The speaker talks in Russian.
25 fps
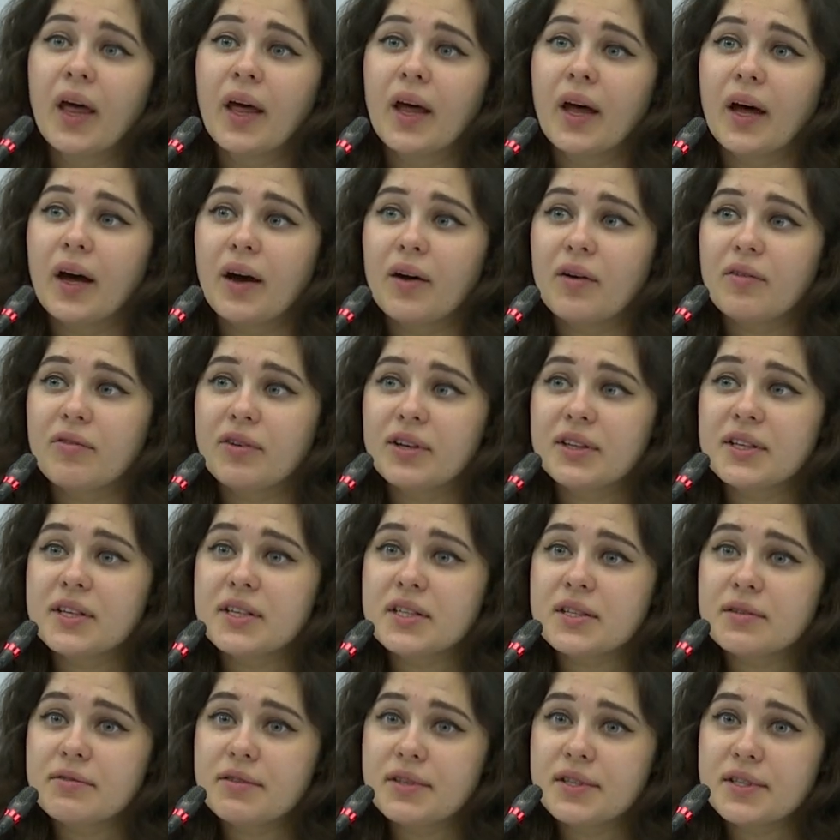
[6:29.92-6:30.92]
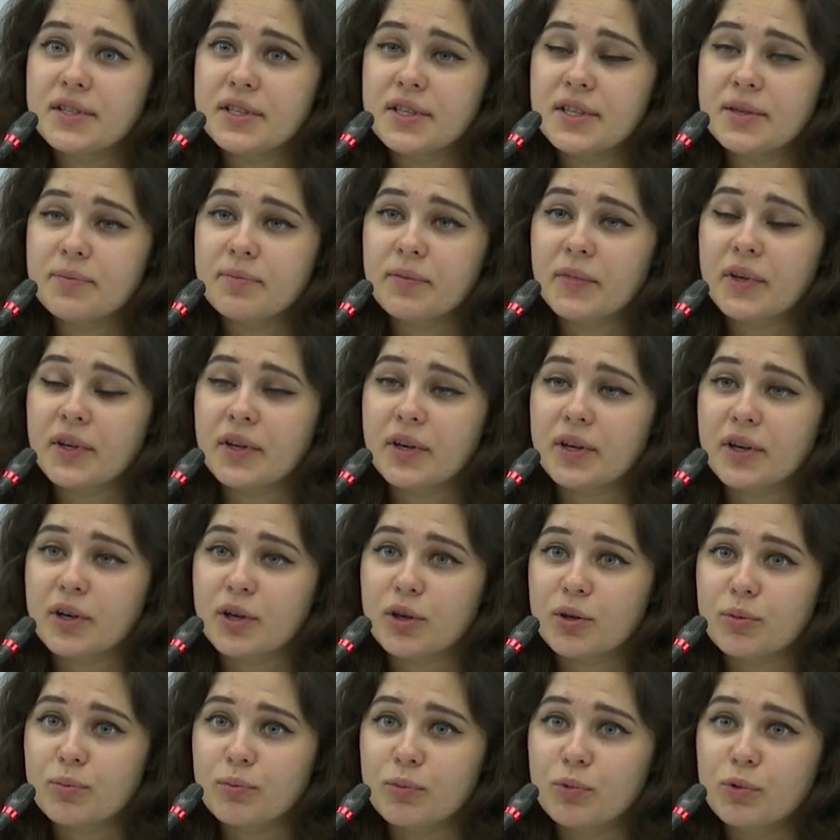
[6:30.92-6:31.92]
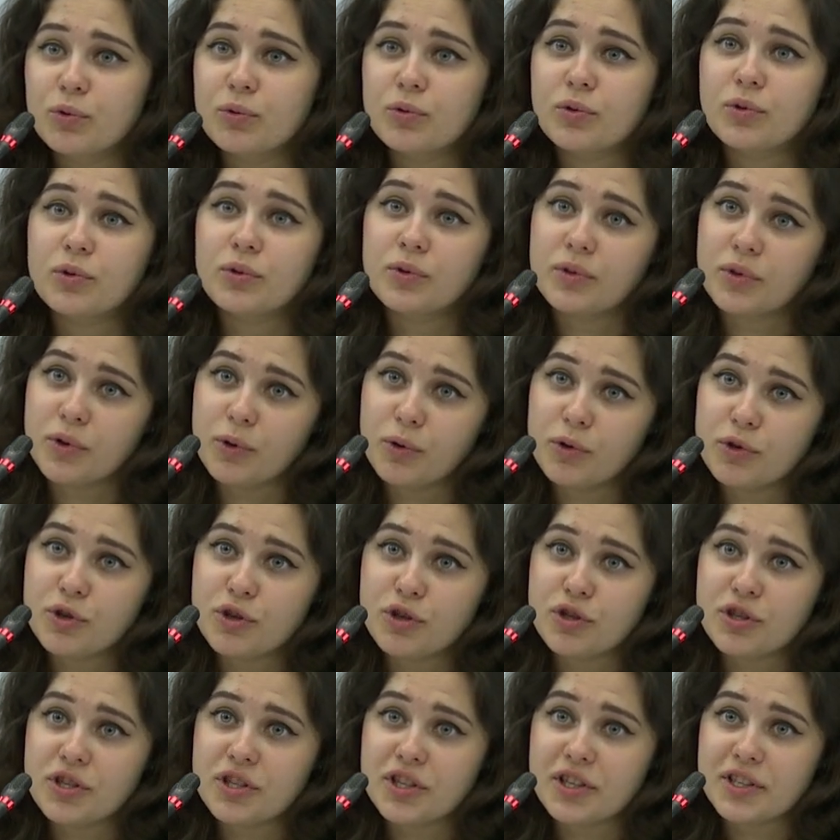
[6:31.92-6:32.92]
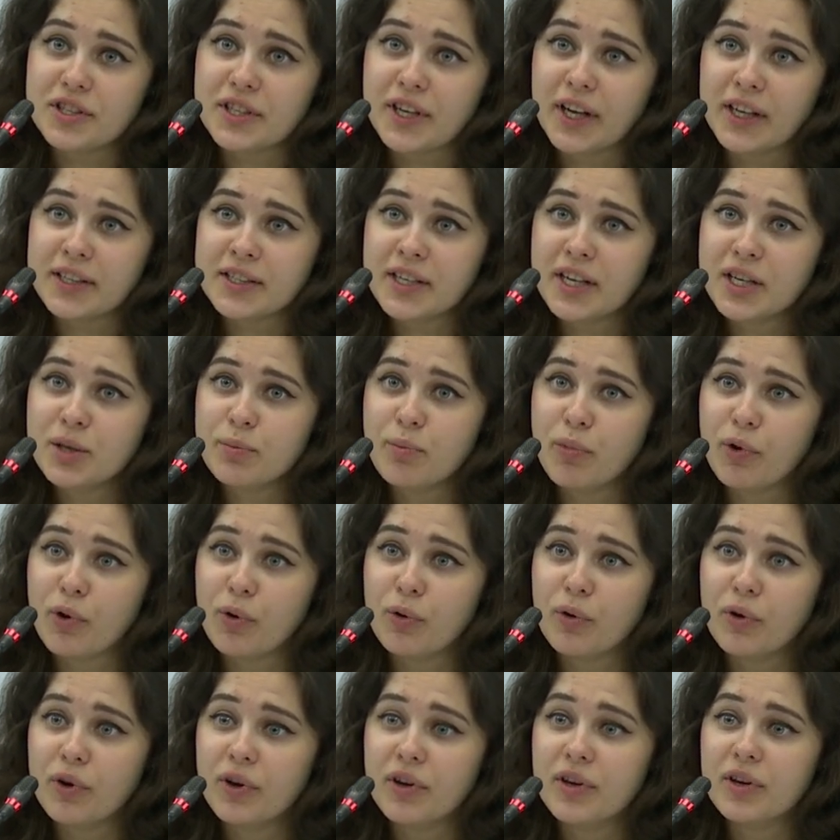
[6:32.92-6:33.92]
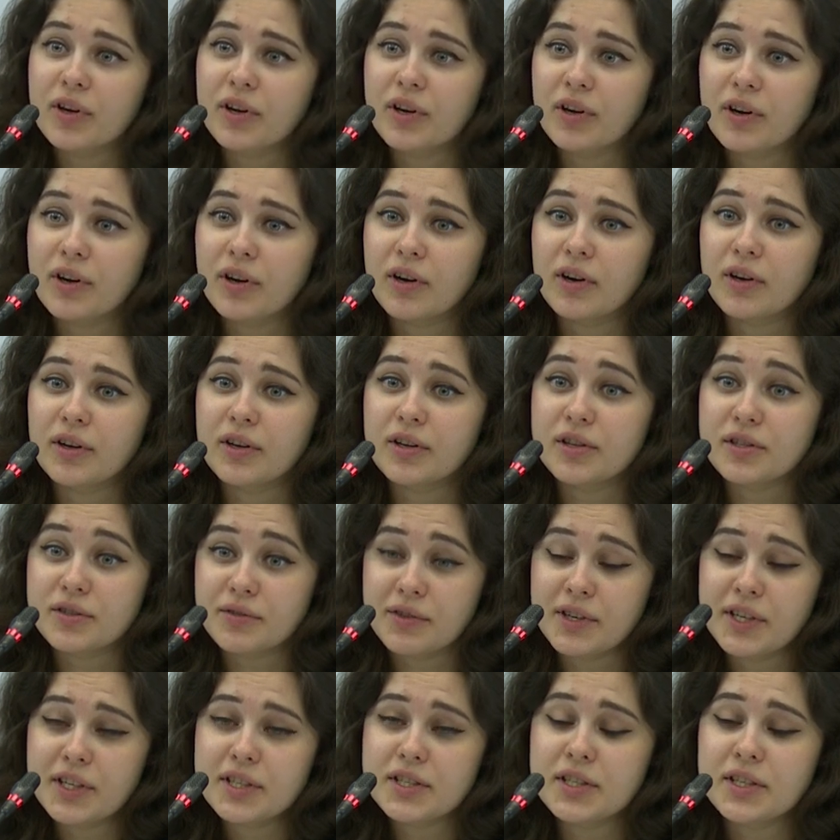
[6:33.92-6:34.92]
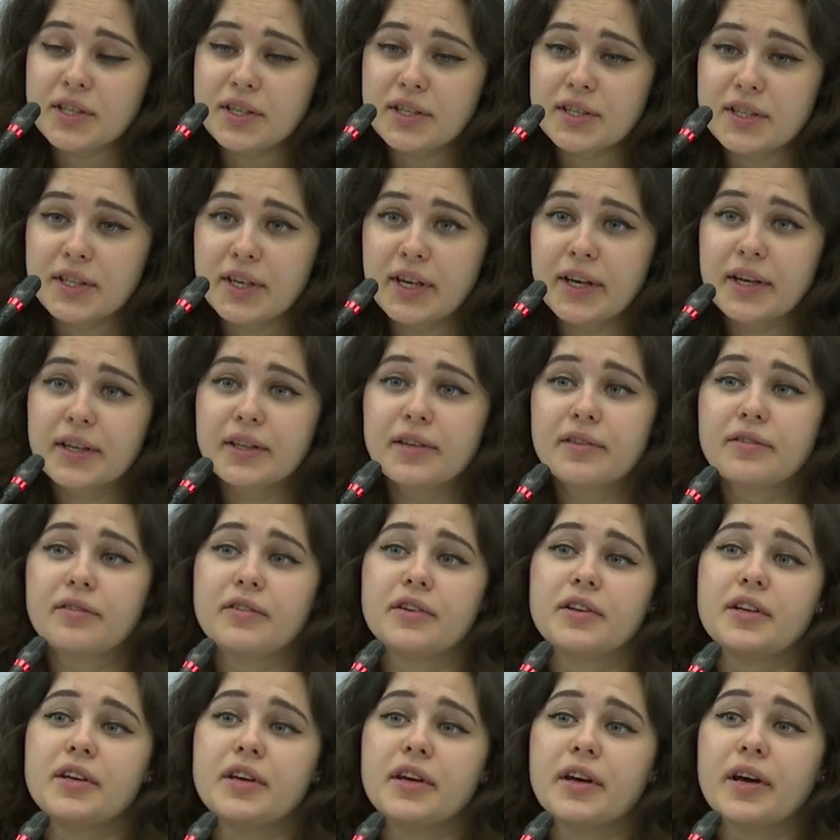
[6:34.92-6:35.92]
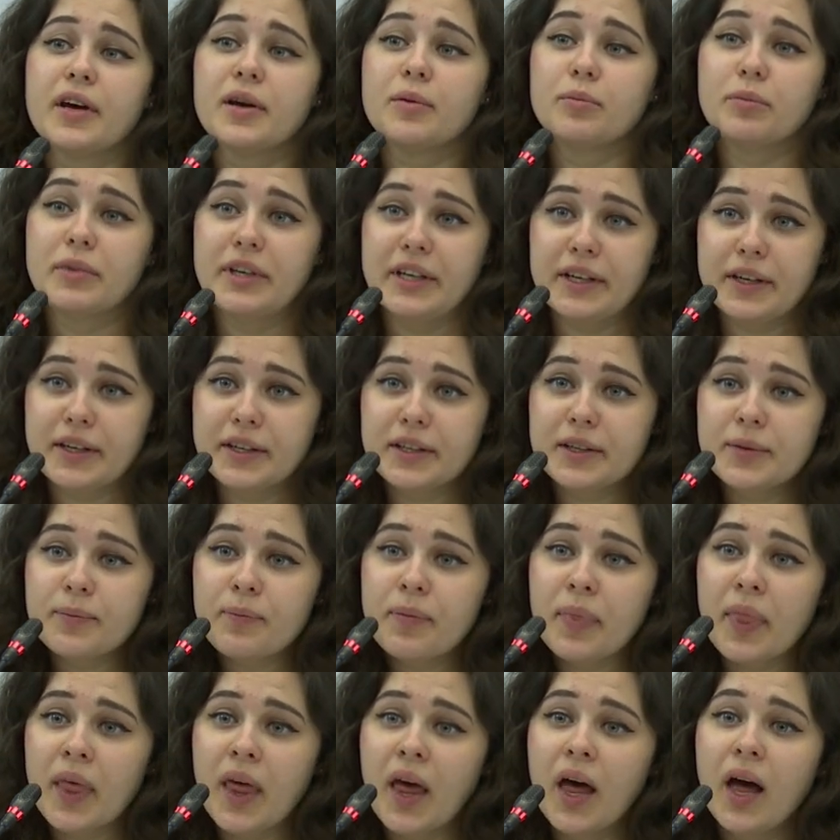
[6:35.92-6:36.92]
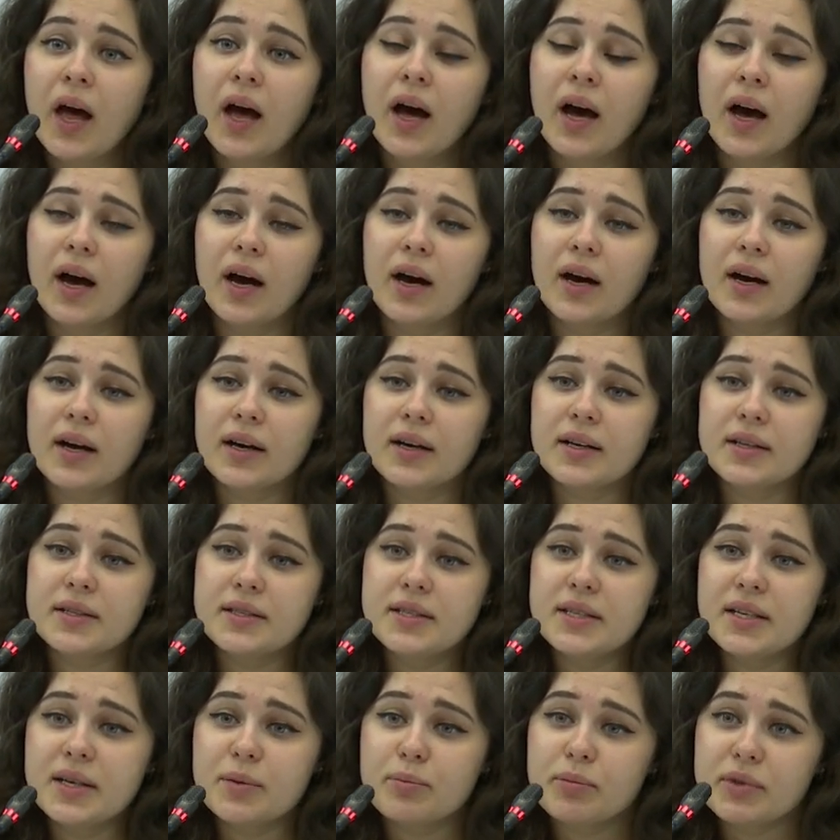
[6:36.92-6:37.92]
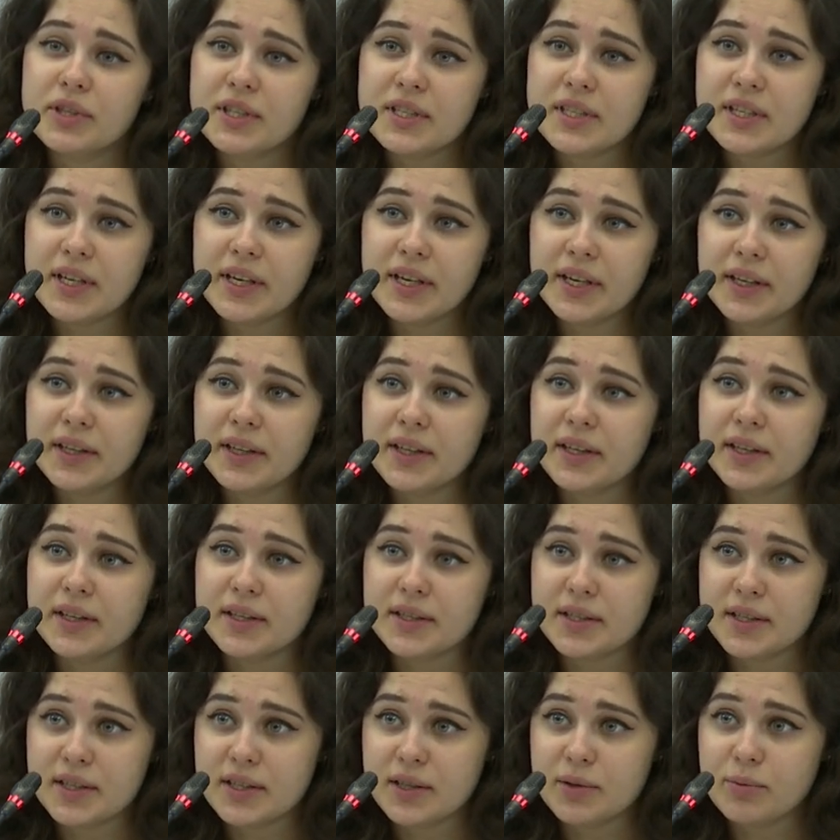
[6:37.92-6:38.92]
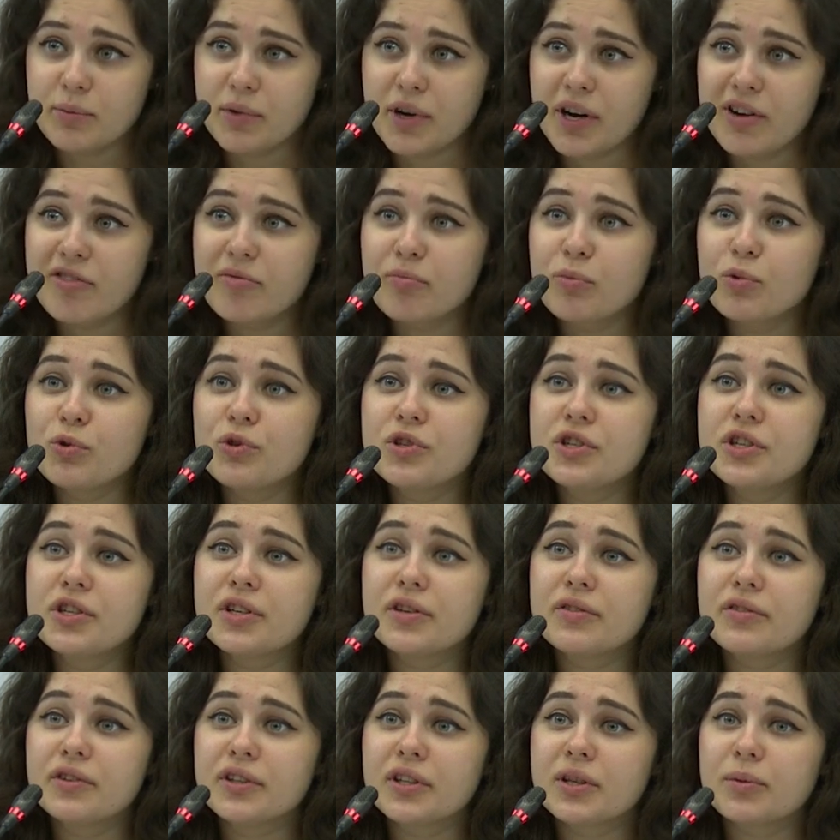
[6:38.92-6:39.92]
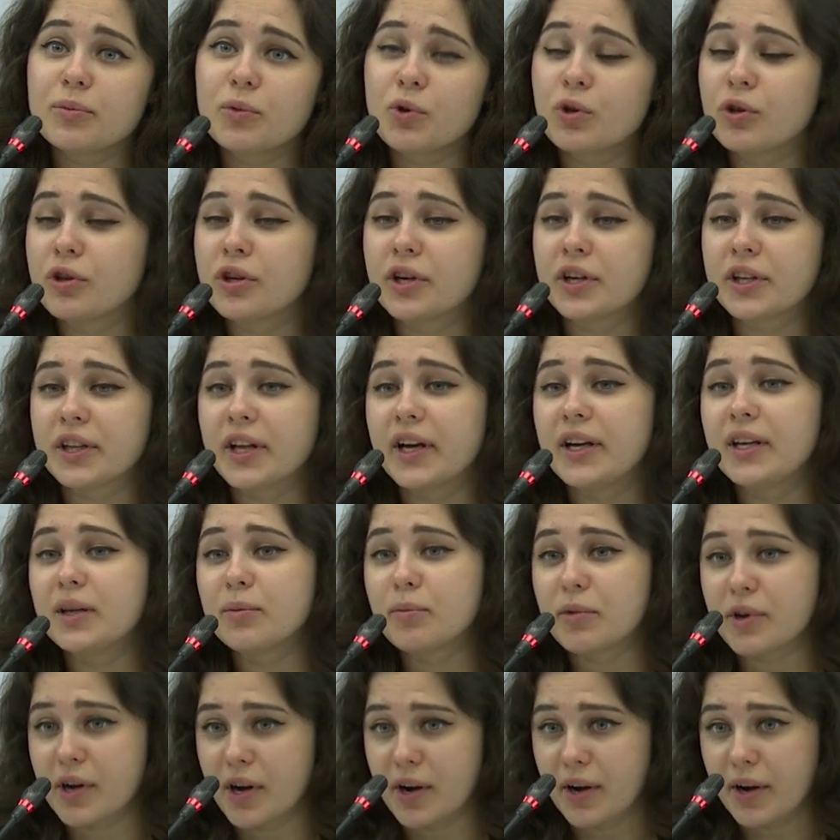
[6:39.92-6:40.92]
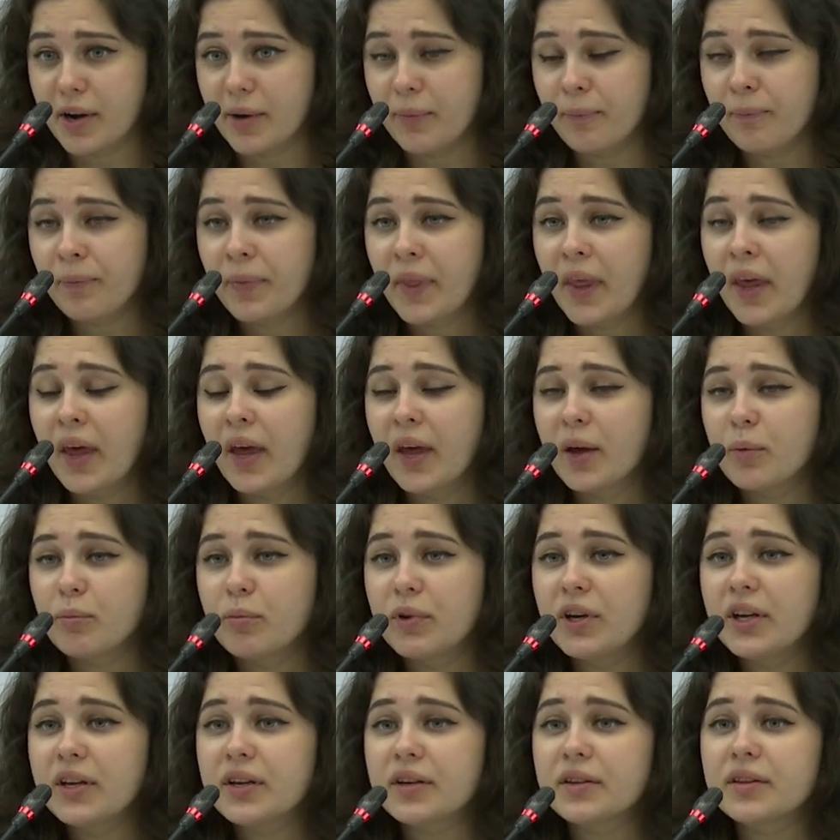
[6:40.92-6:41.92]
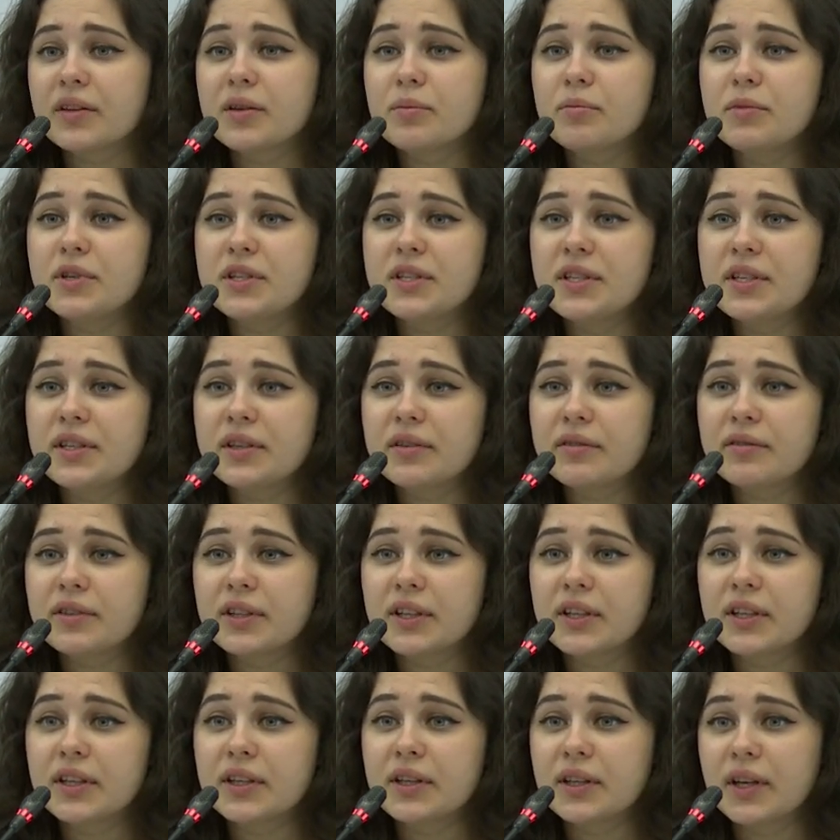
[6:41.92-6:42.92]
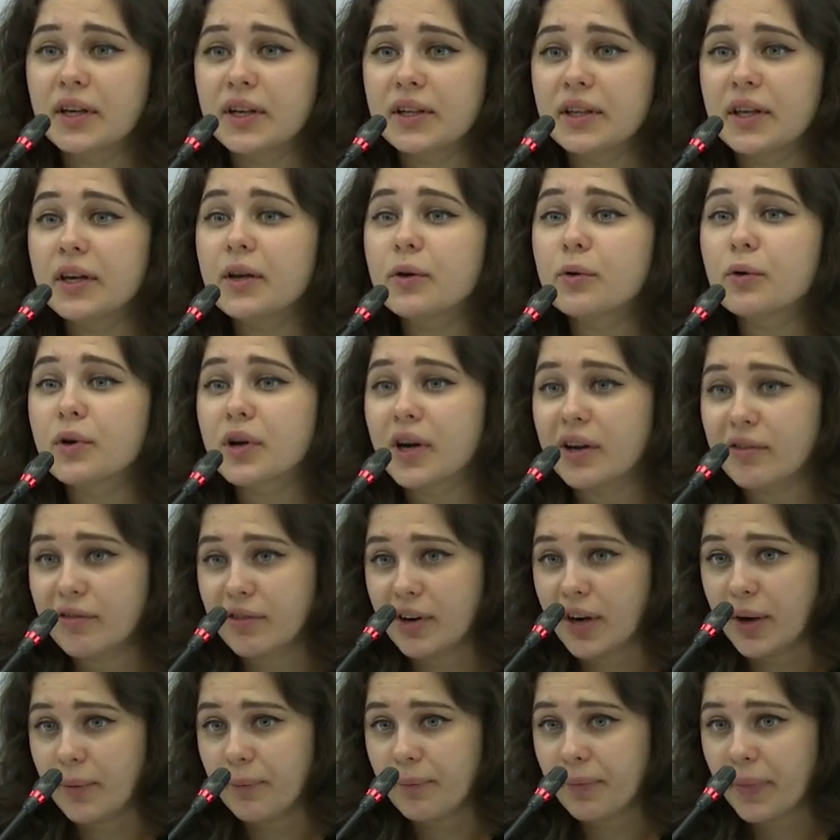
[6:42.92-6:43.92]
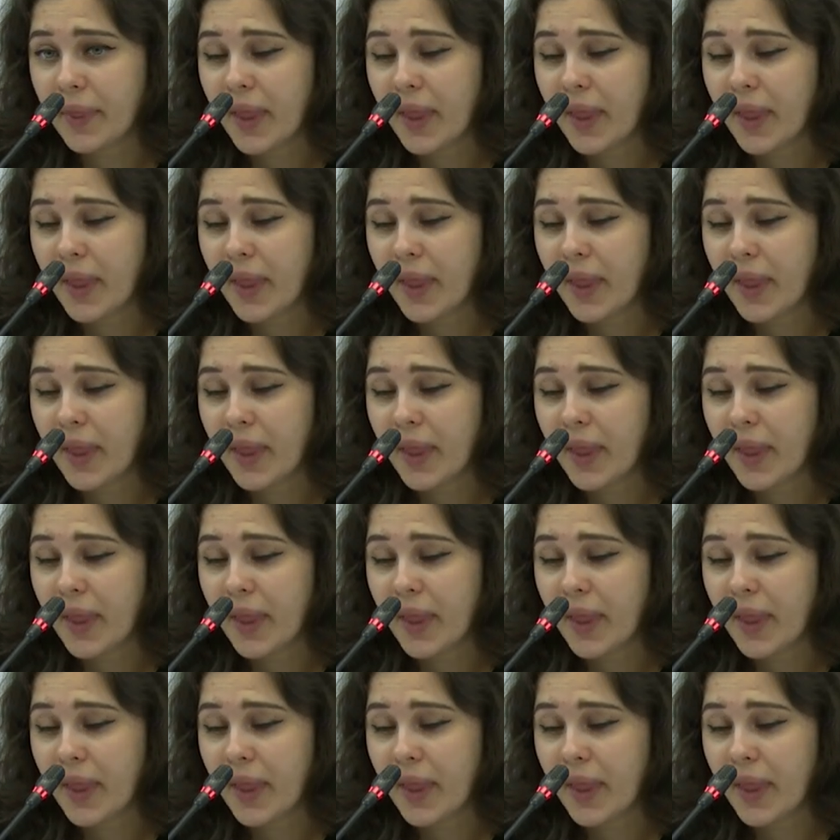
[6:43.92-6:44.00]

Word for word: А в этой связи э, хочется рассказать про а, известное исследование Бекон, а, где пациенты с брав мутированным колоректальным раком были рандомизированы на три рукава.